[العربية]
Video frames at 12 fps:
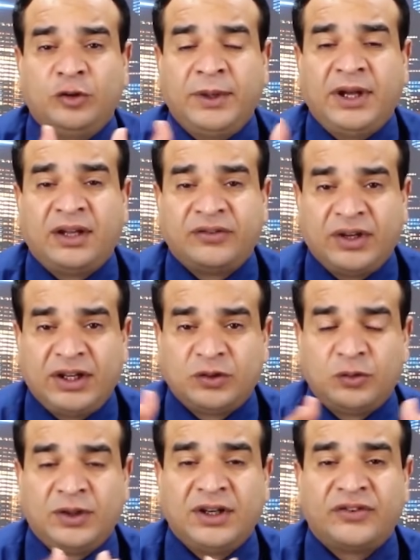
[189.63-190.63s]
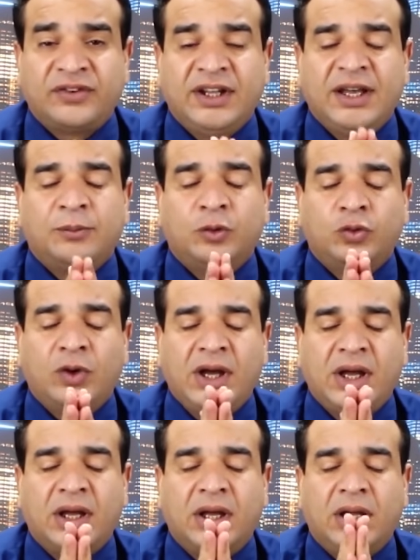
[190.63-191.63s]
معها صلاة ولا صيام
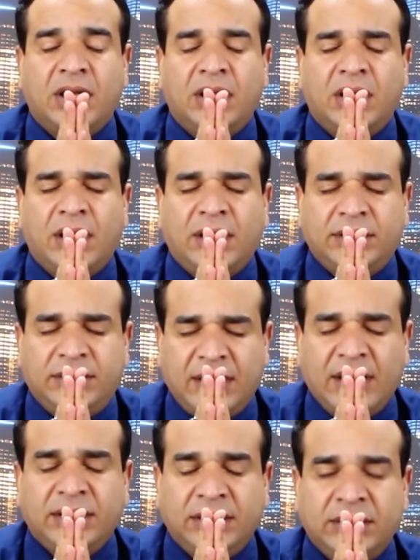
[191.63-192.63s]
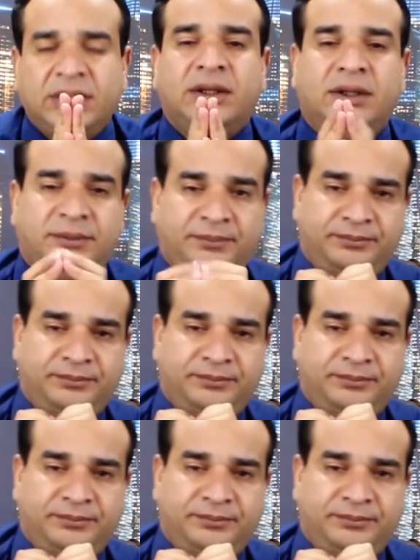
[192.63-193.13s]
هو الدين